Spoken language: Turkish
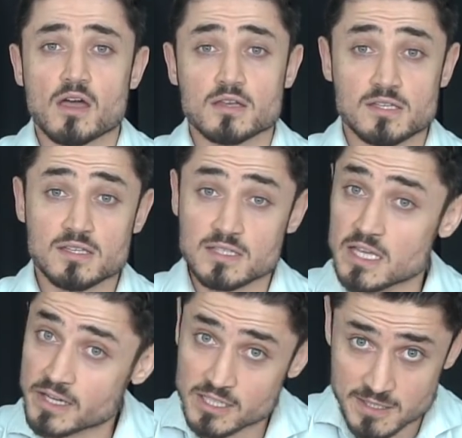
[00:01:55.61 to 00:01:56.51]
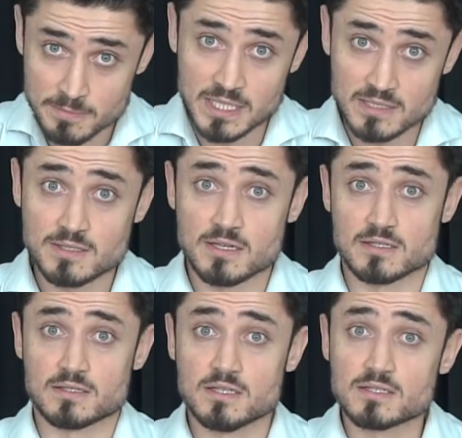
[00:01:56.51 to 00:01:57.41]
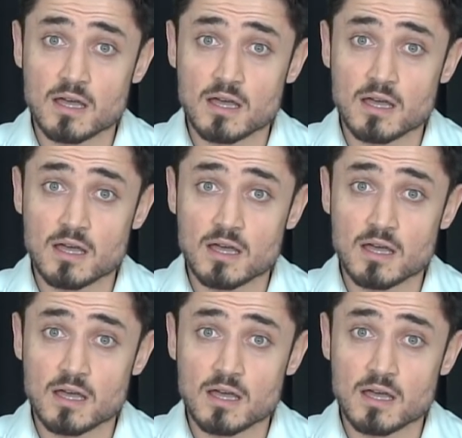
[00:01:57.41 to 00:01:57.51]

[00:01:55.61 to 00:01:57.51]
siz yerinizi bilirsiniz, siz